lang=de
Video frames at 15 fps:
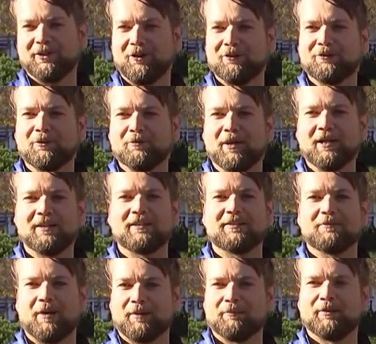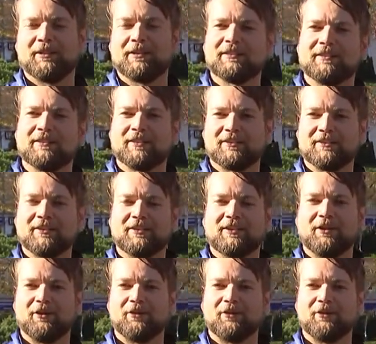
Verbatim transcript: hat aufgemacht, das merkt man jetzt hier tatsächlich